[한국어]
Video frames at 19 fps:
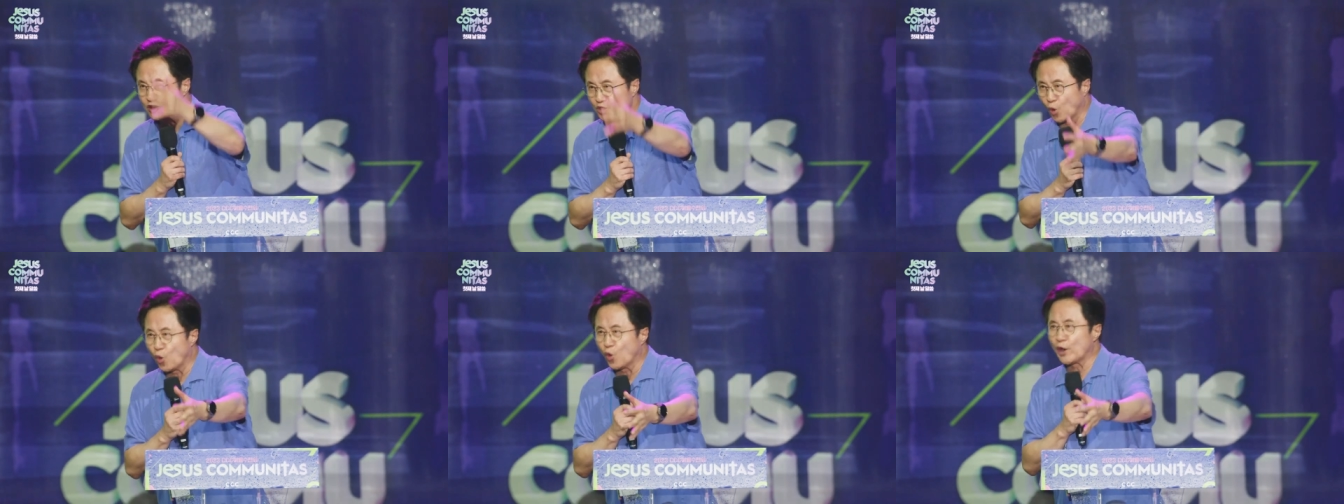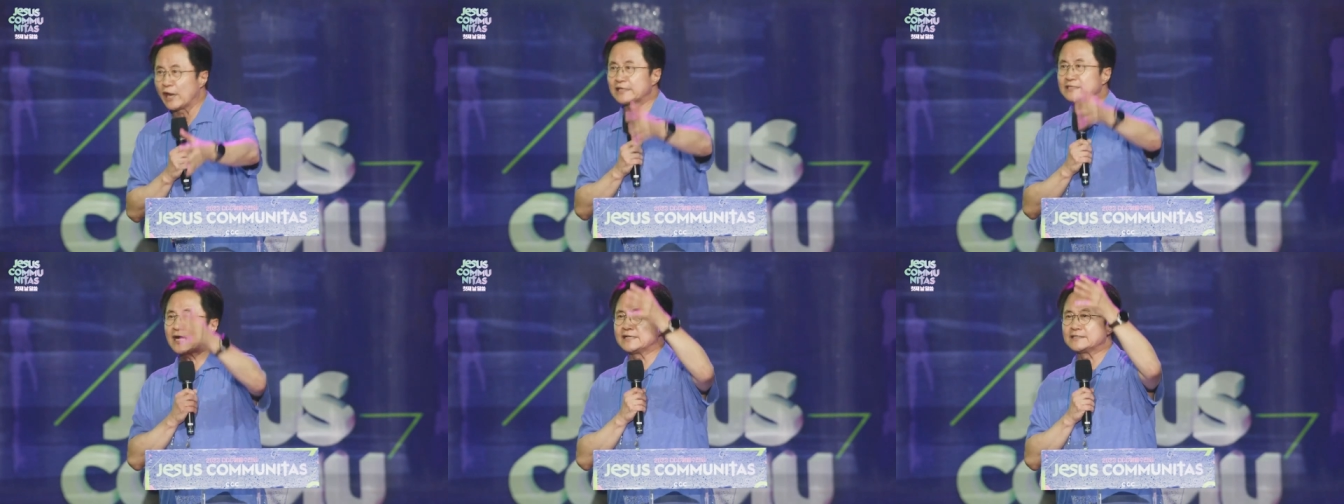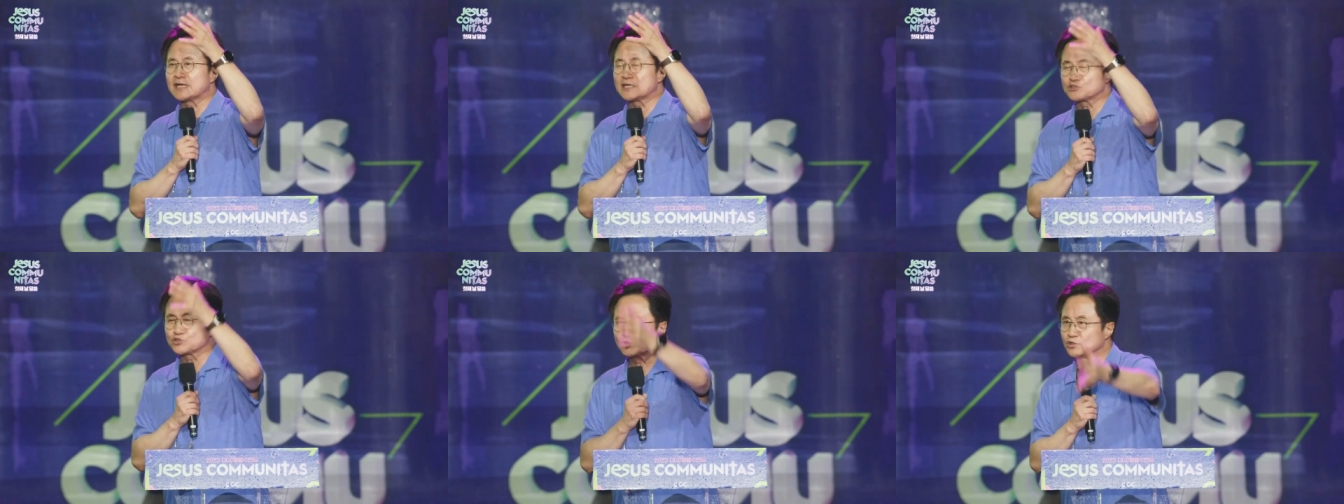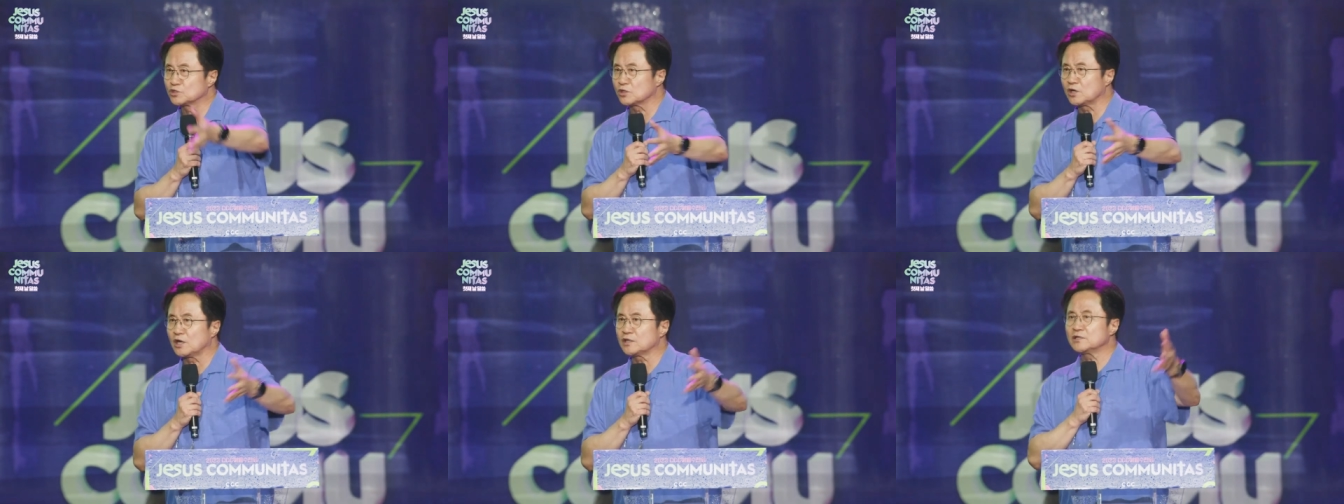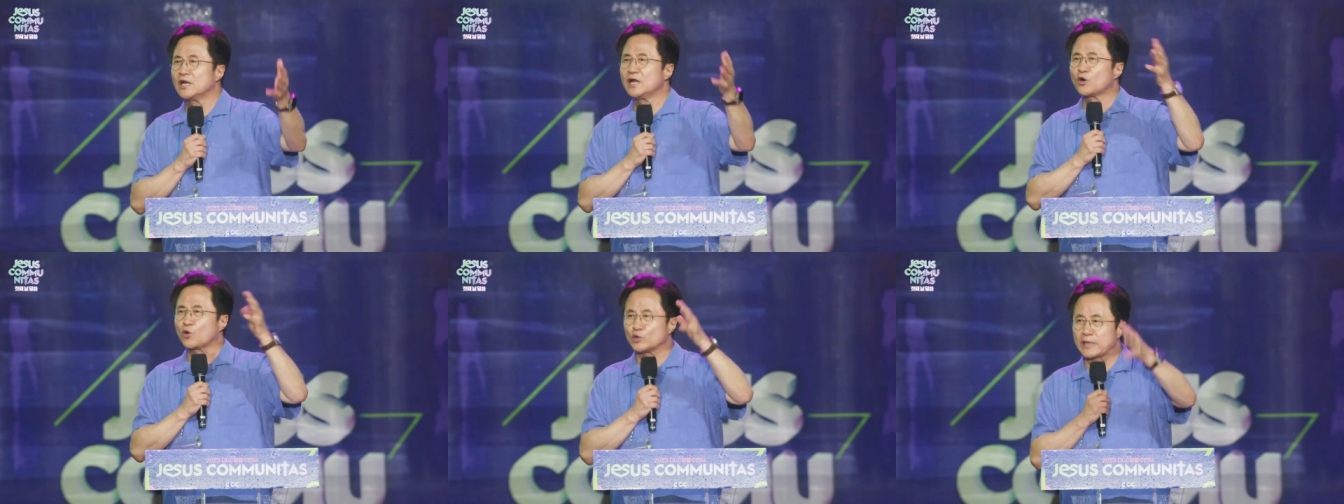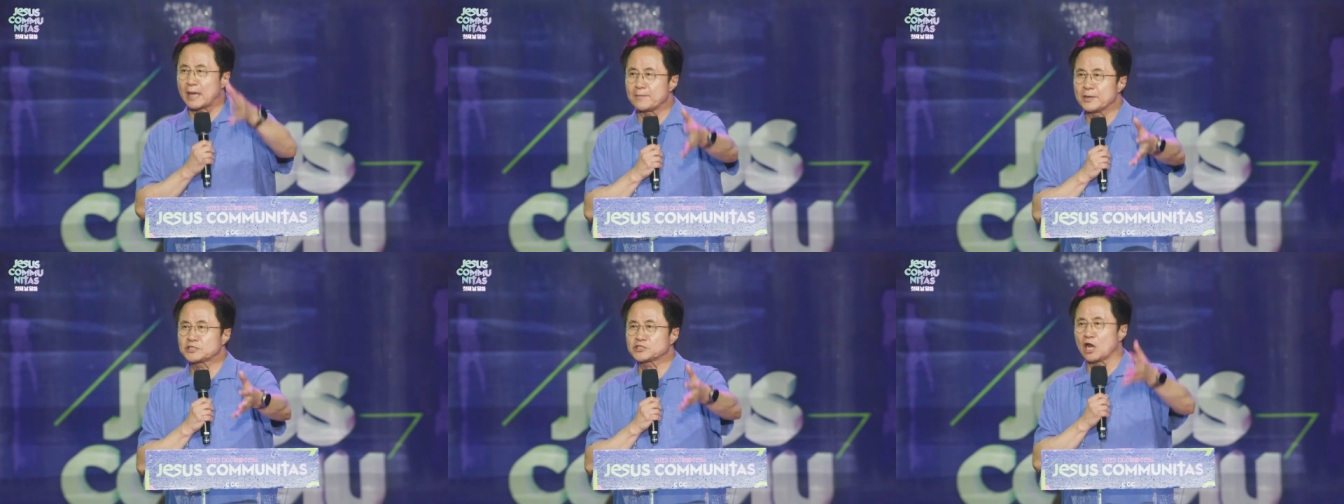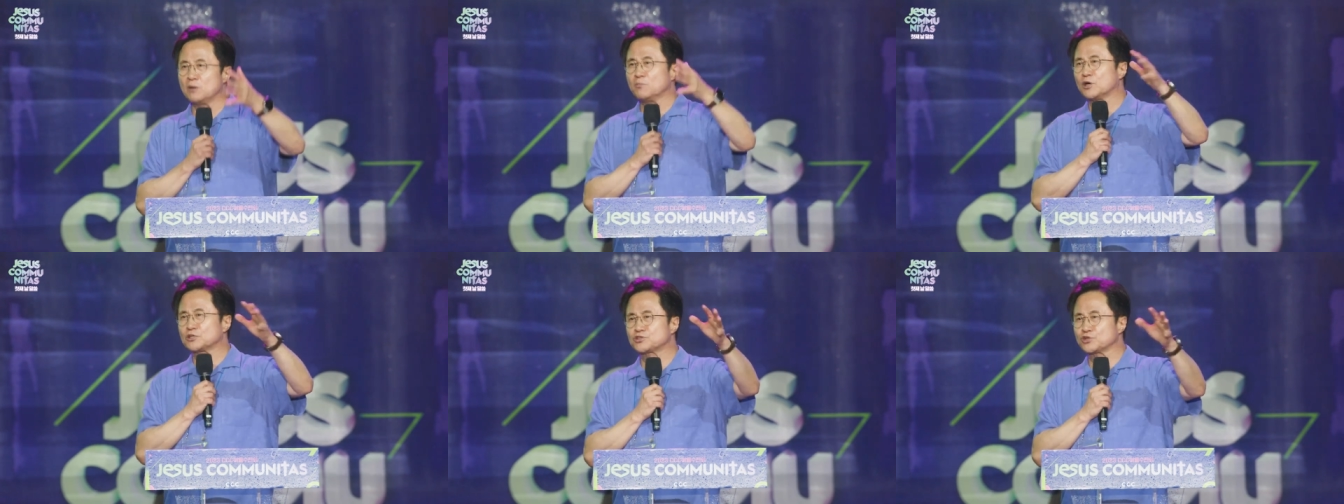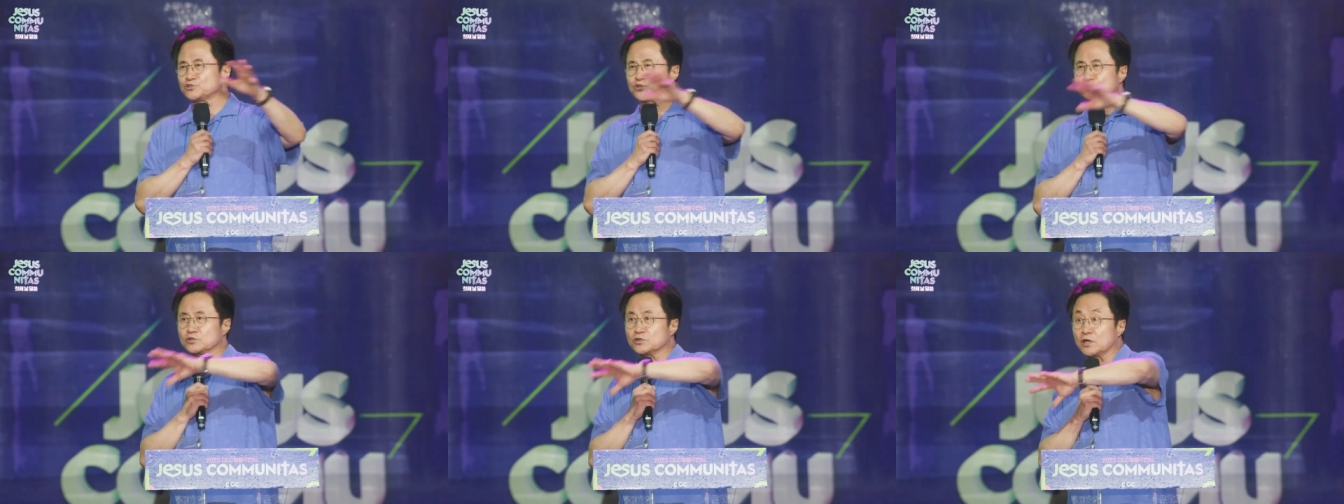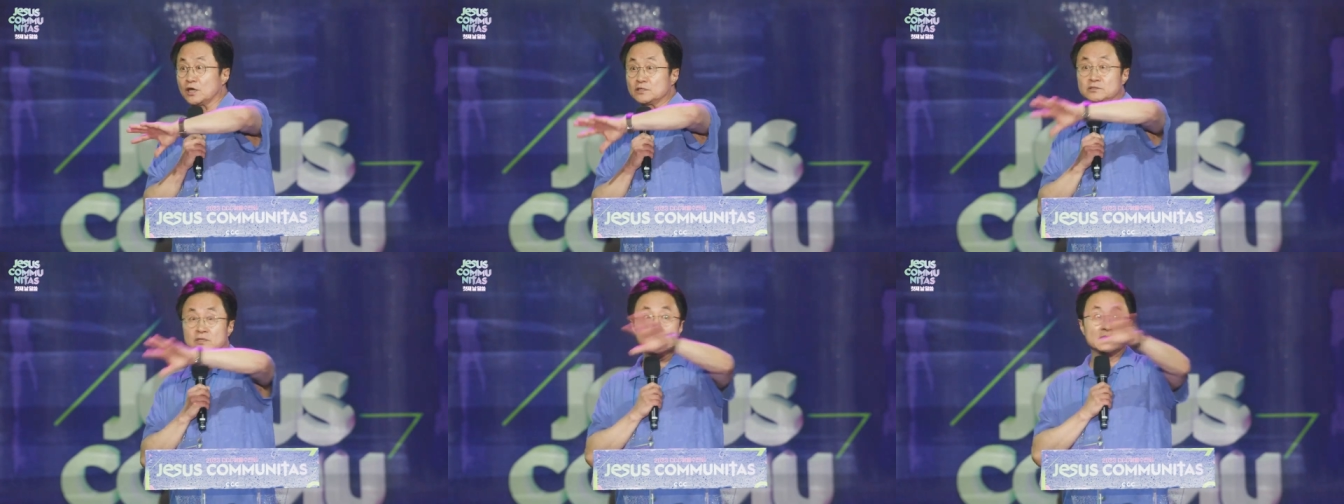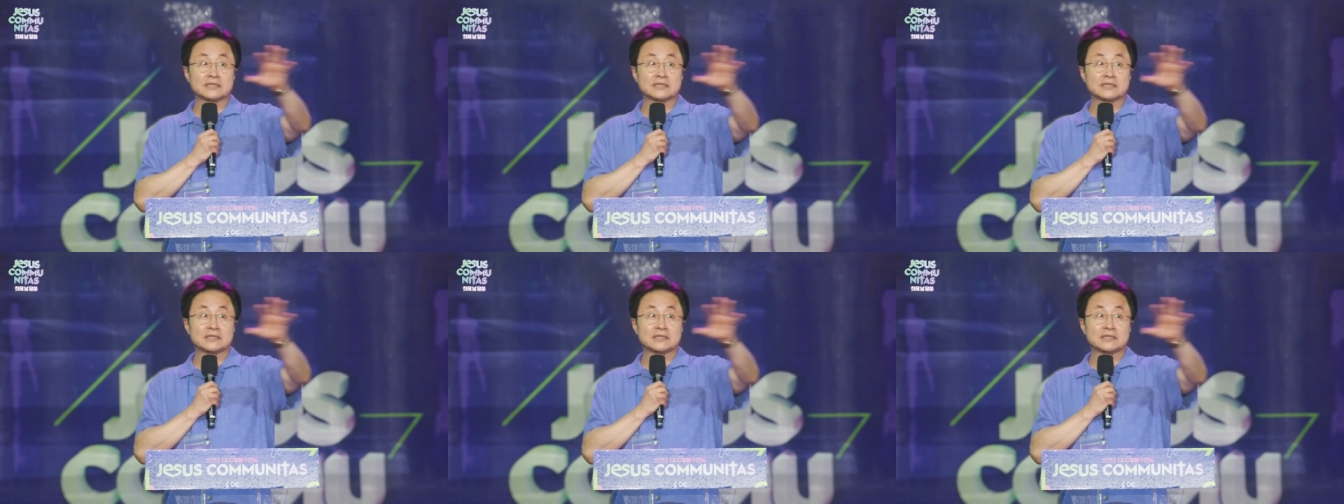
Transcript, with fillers: 오래 살다 죽는 것, 그 다음에 젊어서 죽는 것,